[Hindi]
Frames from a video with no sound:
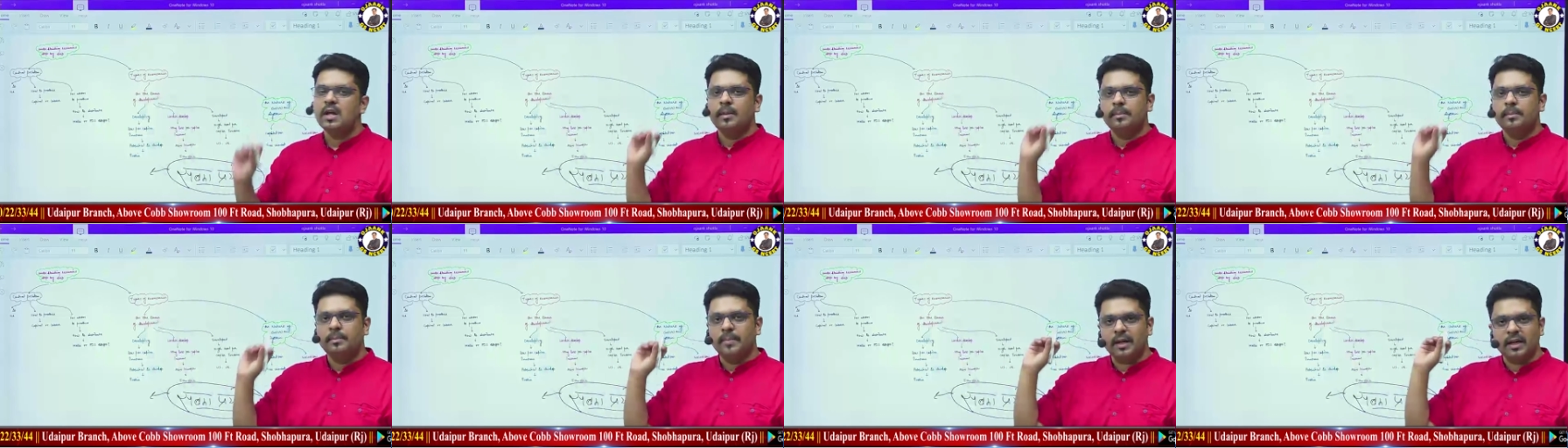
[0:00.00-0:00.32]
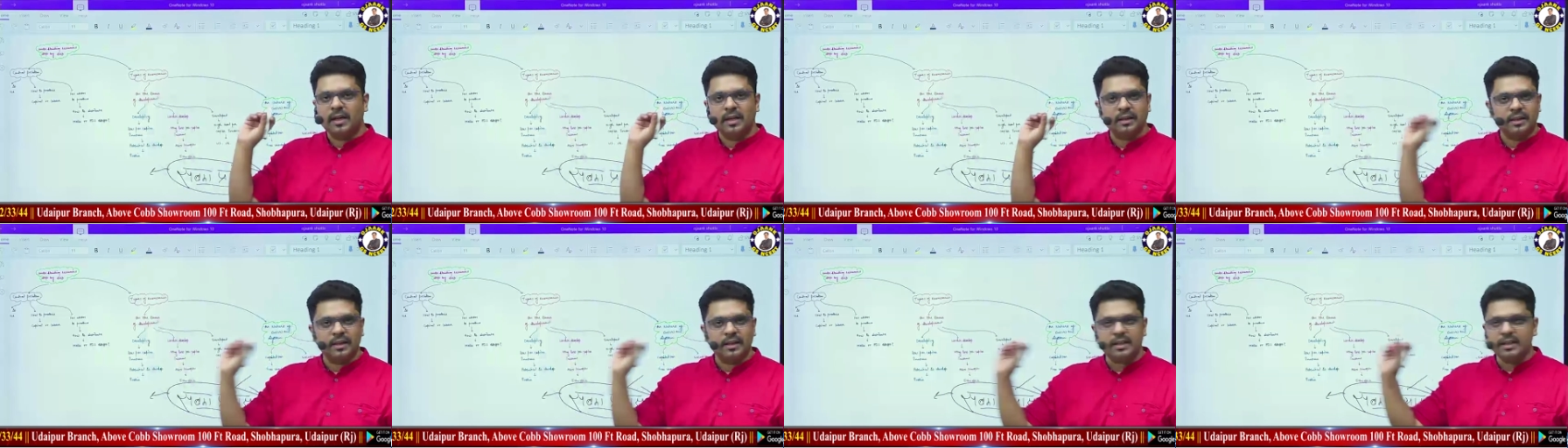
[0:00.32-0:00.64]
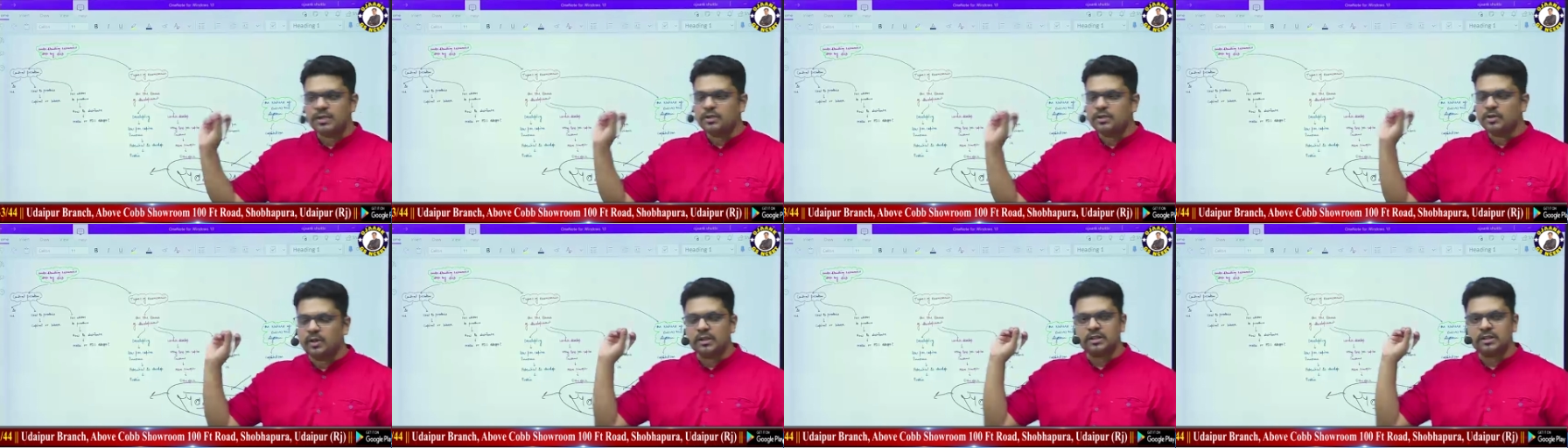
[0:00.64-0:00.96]
मैं गंदगी
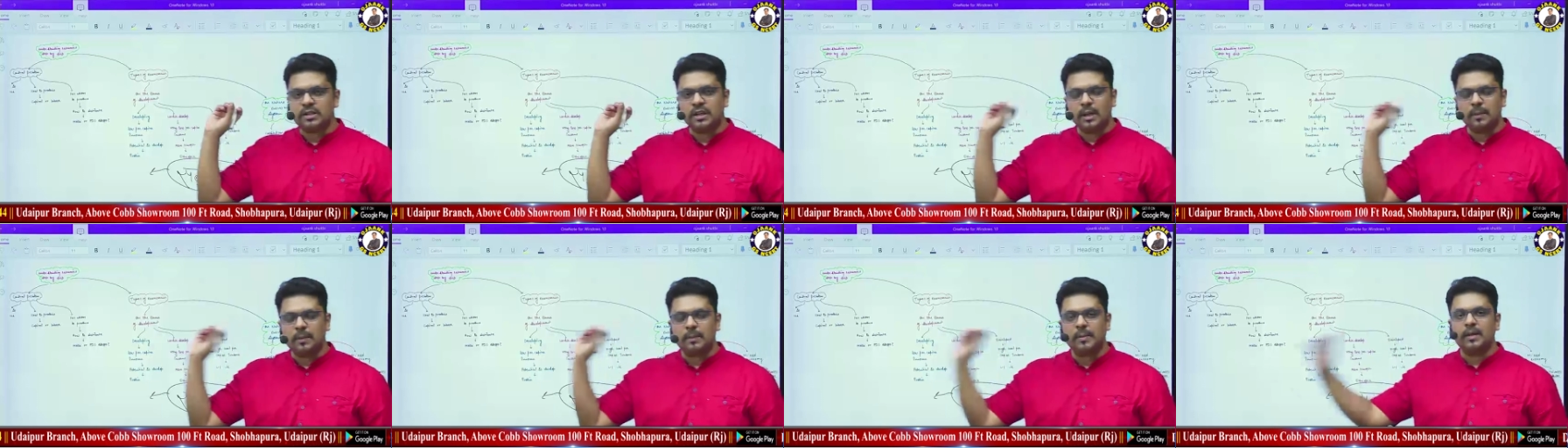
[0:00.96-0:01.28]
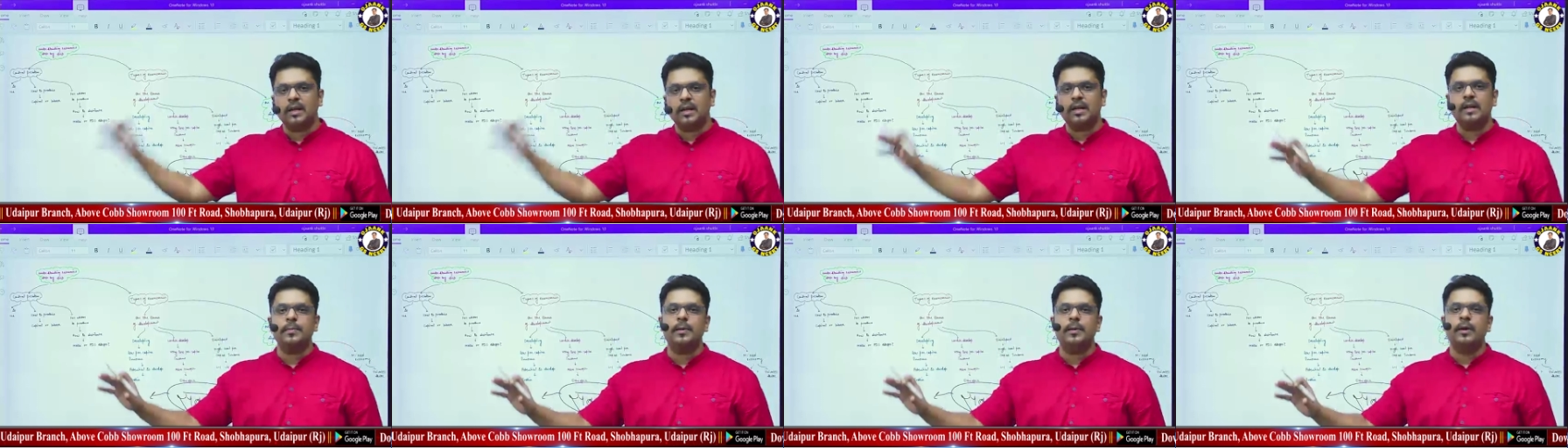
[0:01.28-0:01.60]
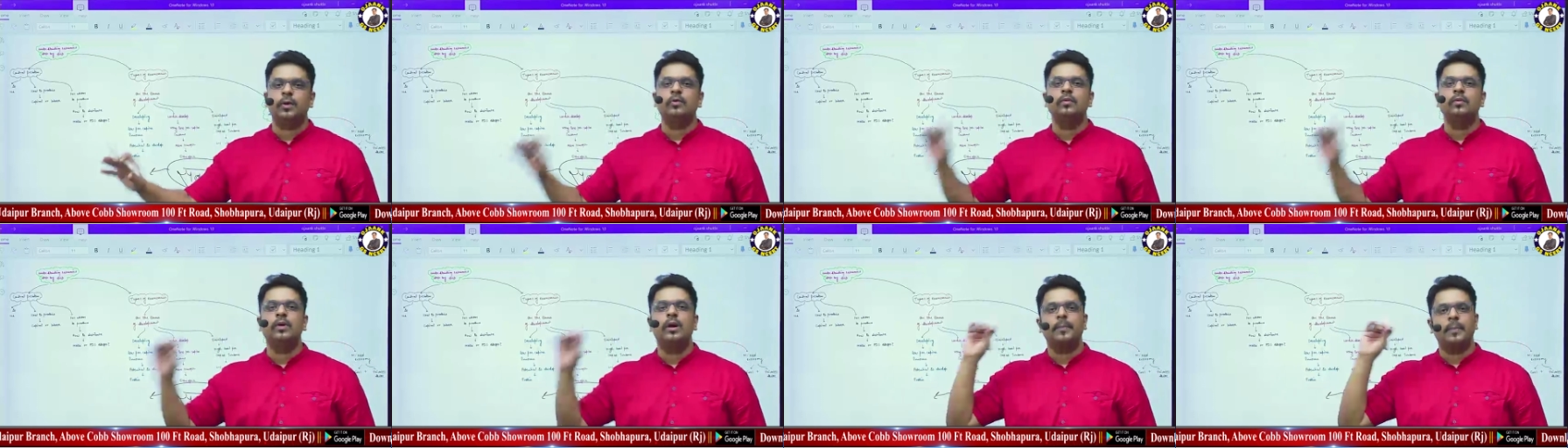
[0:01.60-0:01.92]
जो है सड़क पर नहीं
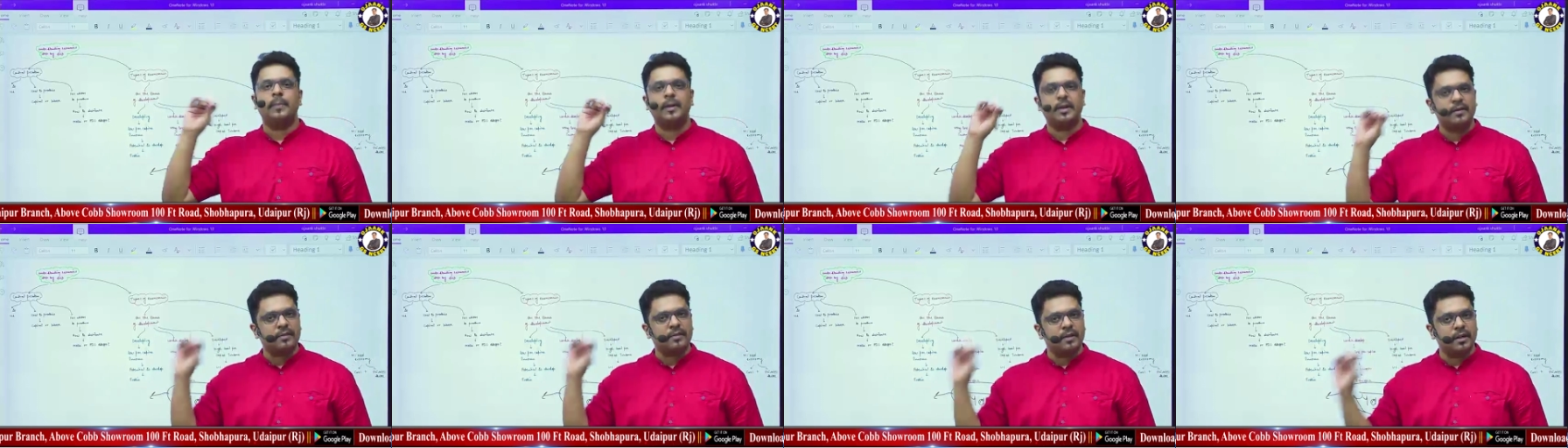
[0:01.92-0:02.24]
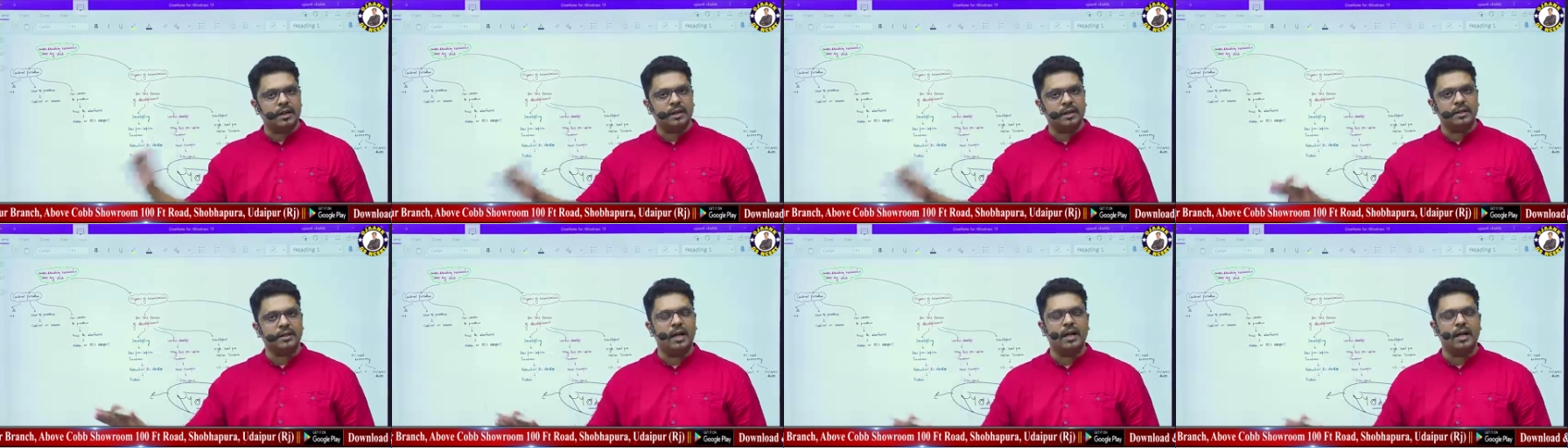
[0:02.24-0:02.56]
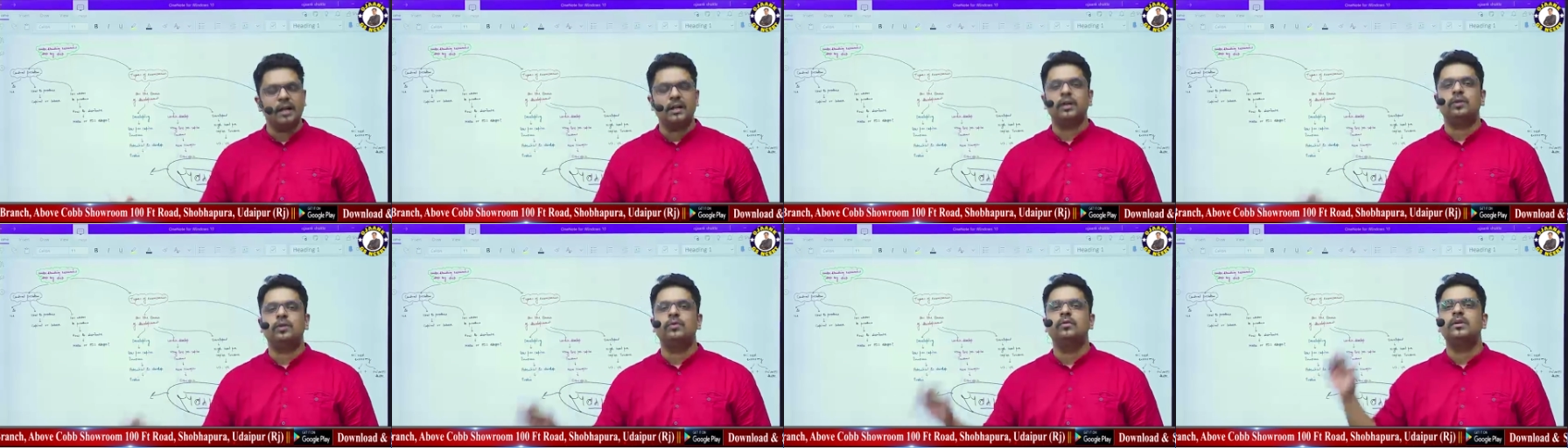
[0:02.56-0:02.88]
फेंकूंगा पर्यावरण का
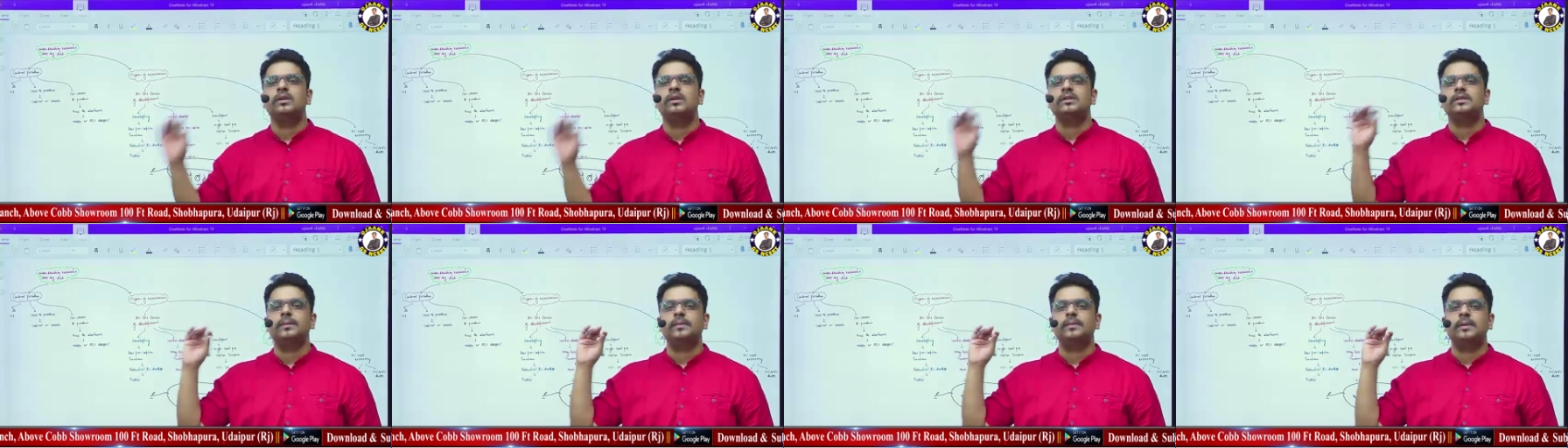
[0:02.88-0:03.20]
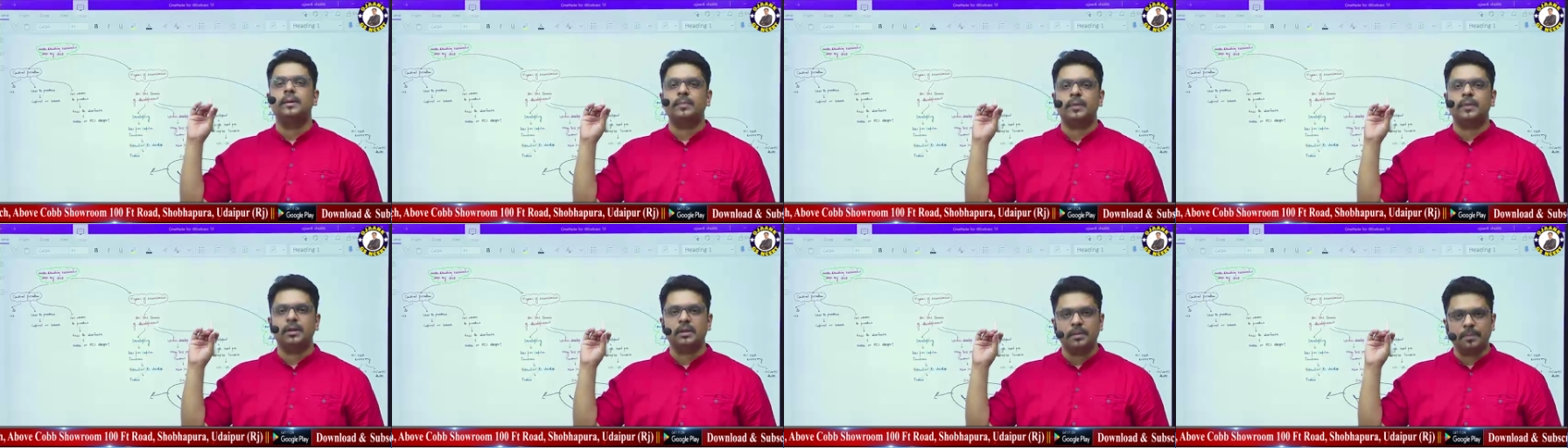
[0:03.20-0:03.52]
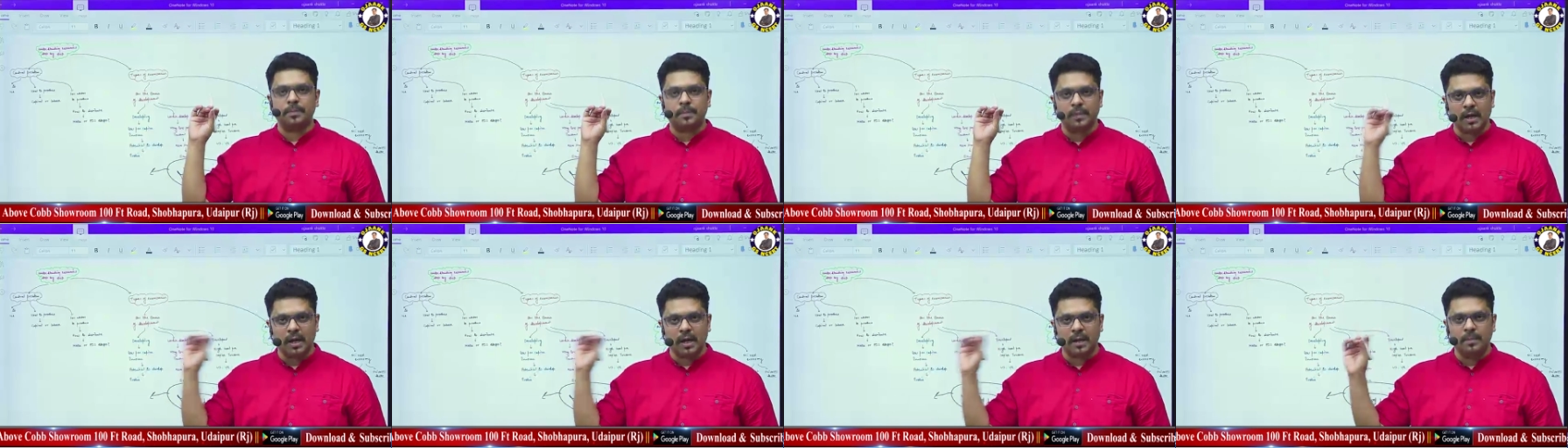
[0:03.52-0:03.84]
ध्यान रखूंगा सबके प्रति
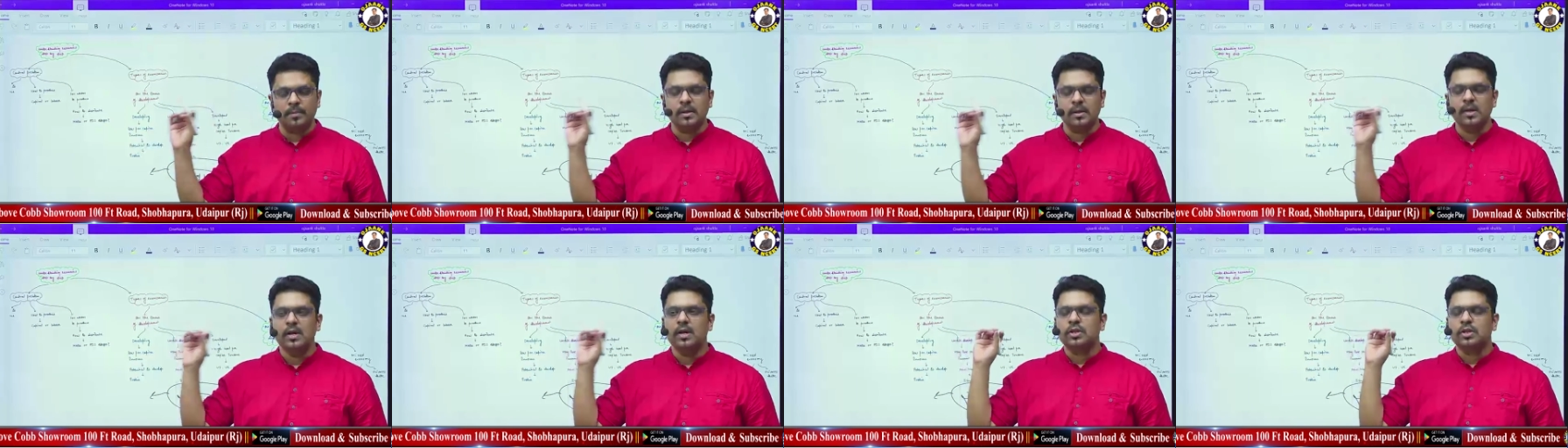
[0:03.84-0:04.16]
प्रेम